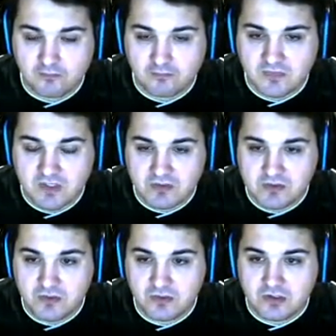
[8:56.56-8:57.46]
So
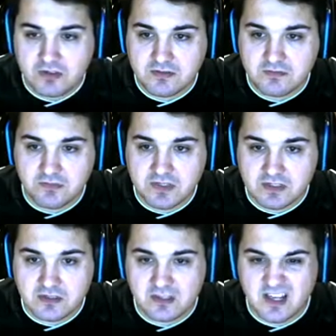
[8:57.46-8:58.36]
Südosten ein bisschen.
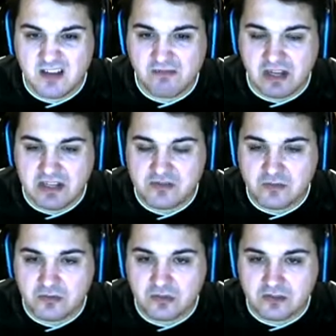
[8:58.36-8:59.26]
Ja, heißt Süden,
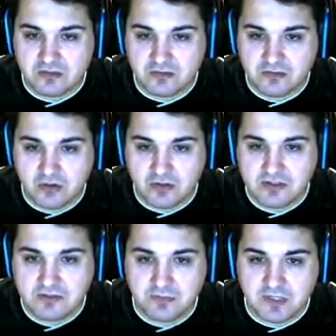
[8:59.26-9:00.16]
also Osten mehr.